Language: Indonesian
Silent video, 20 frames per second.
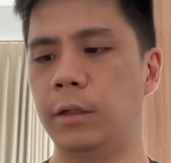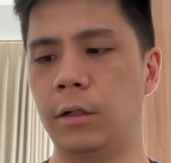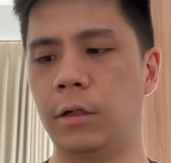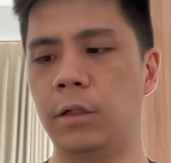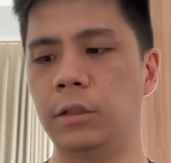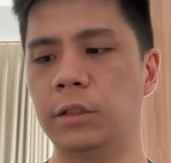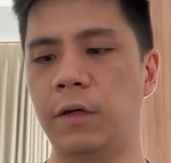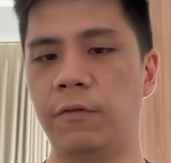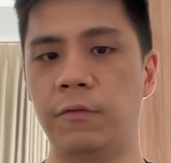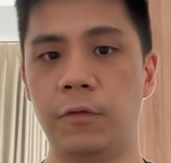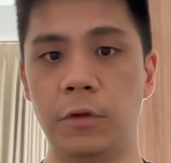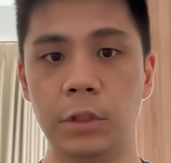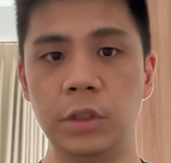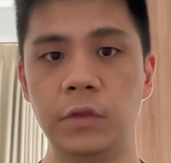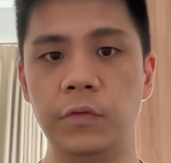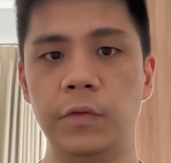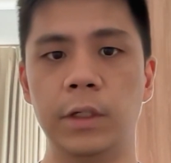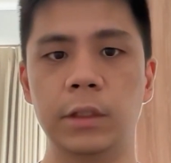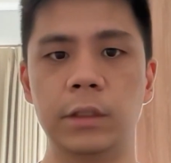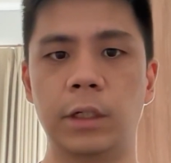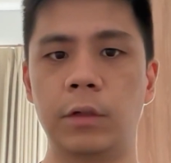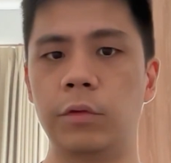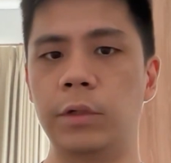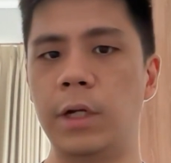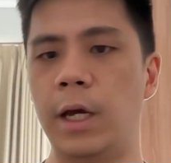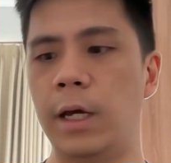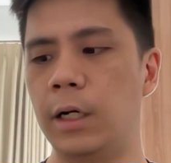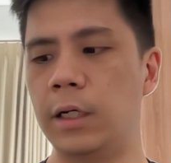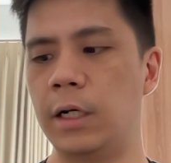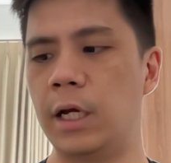Kalau saya vonis filter
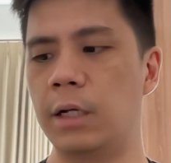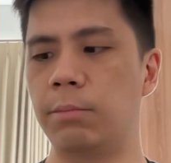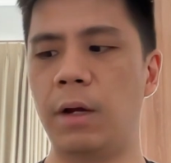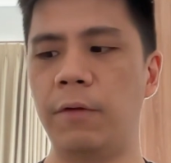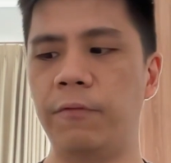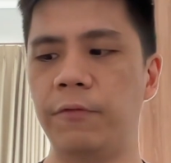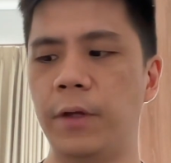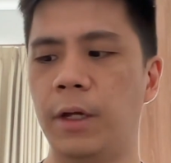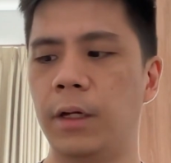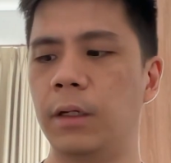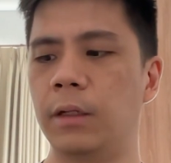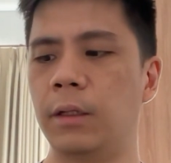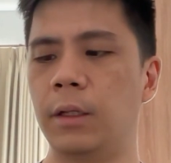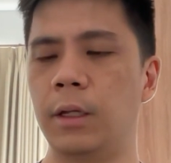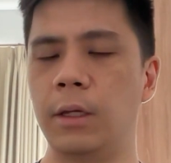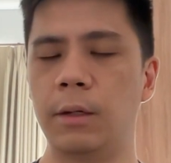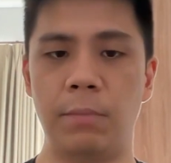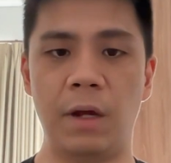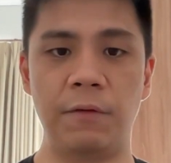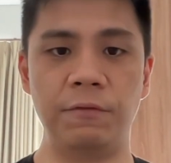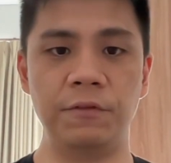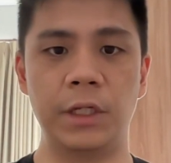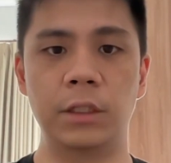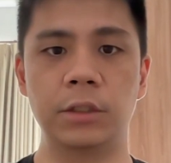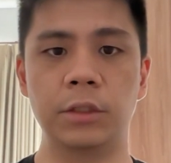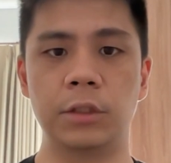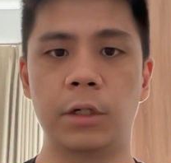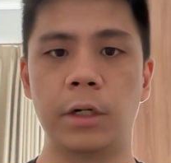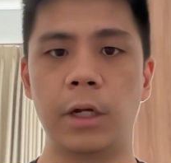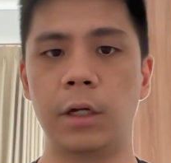udara dan maaf yang MAF
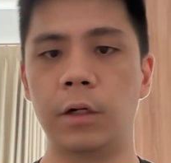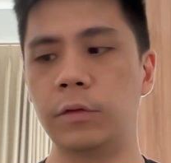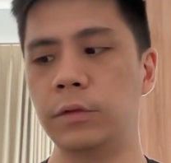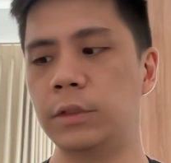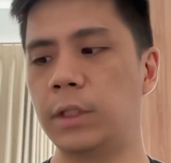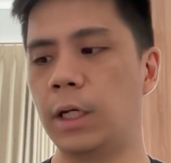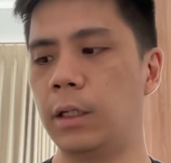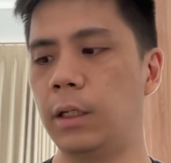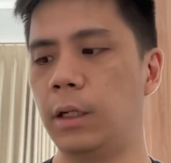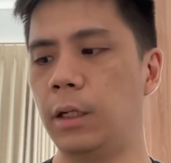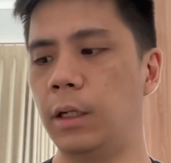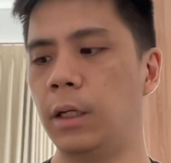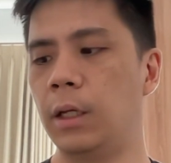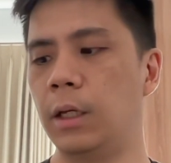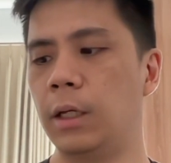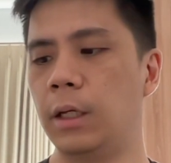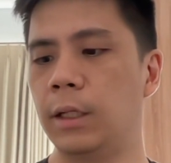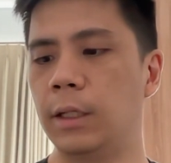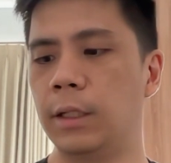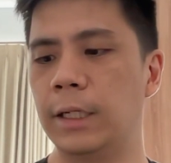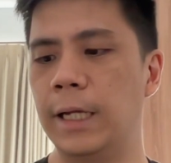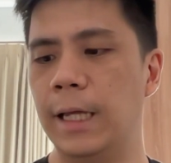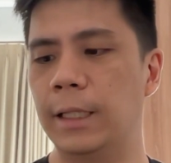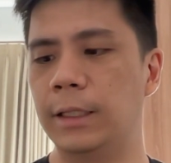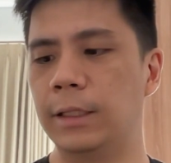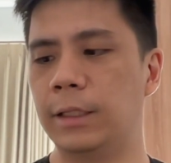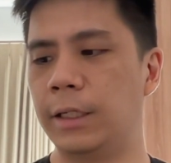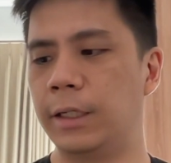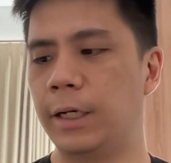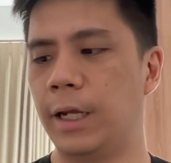sensor yang rusak nih,
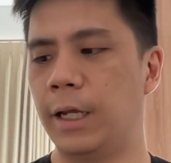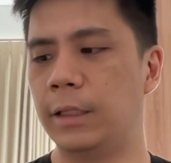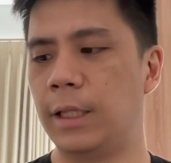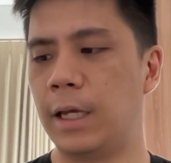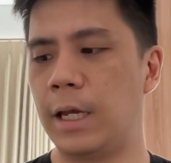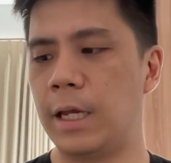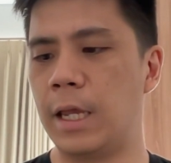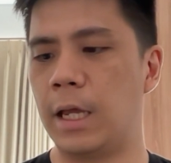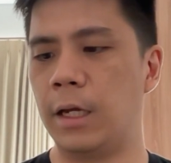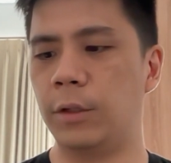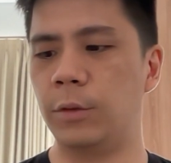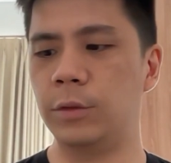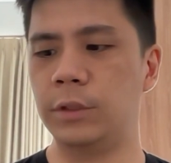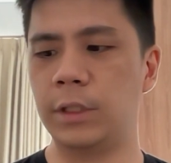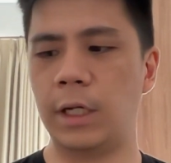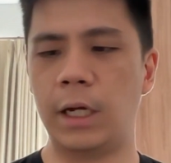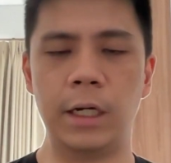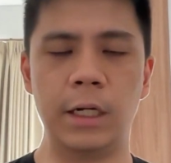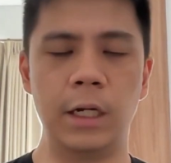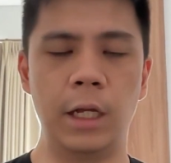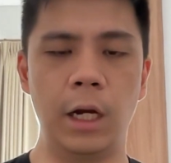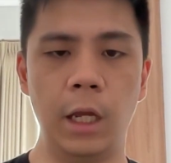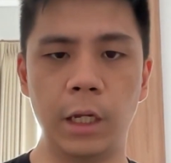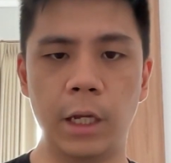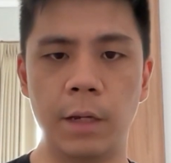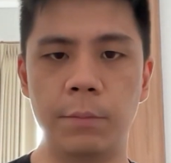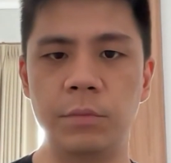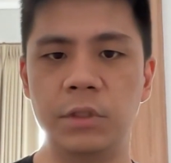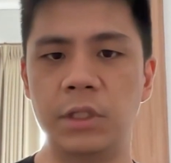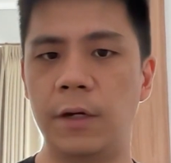dan ternyata yang rusak adalah
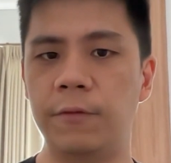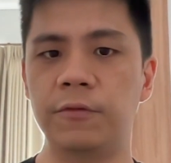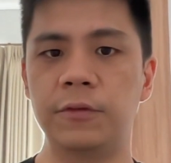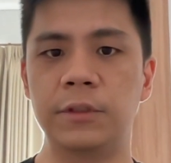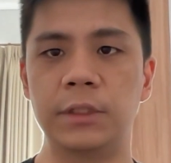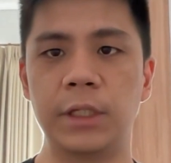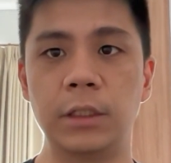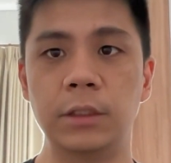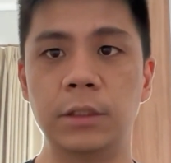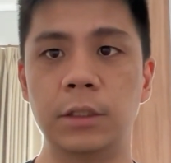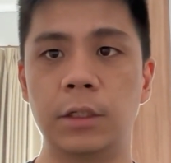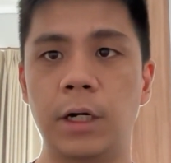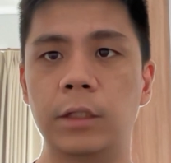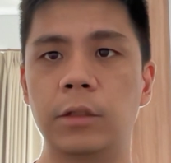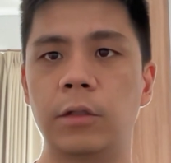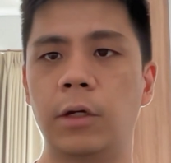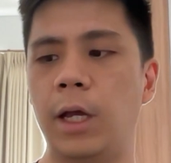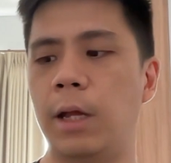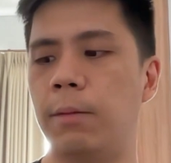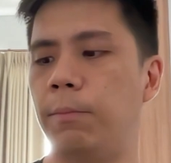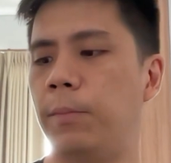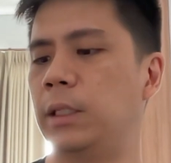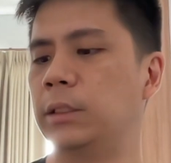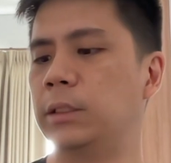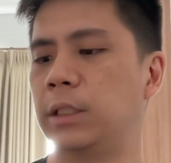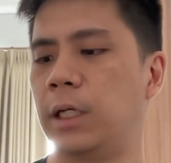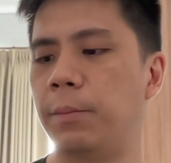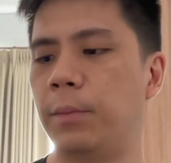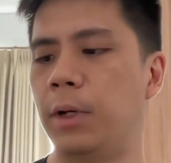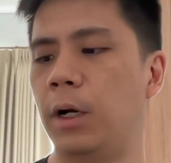camshaft sensor atau
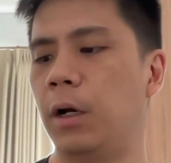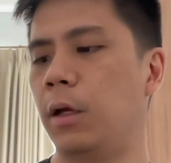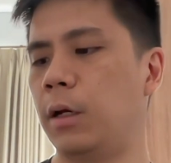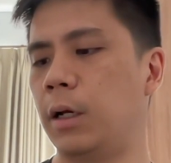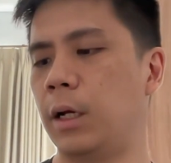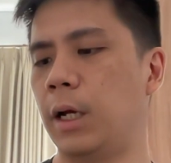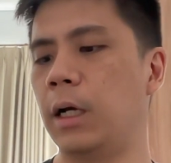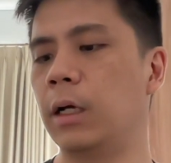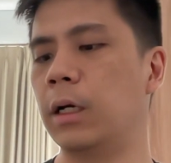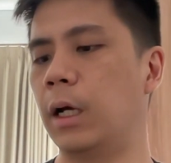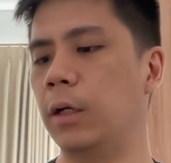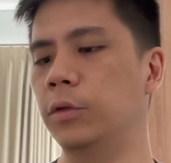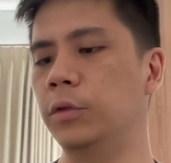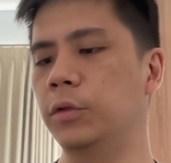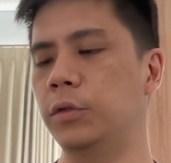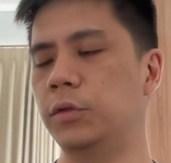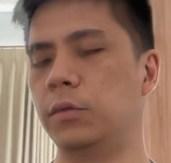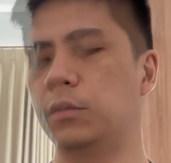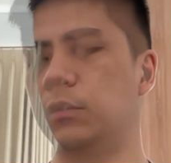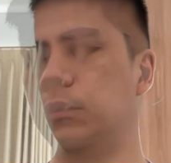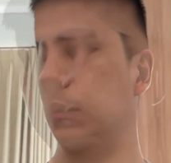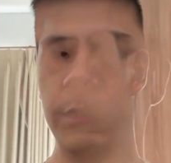kampas rem ngelok, kan nggak lucu.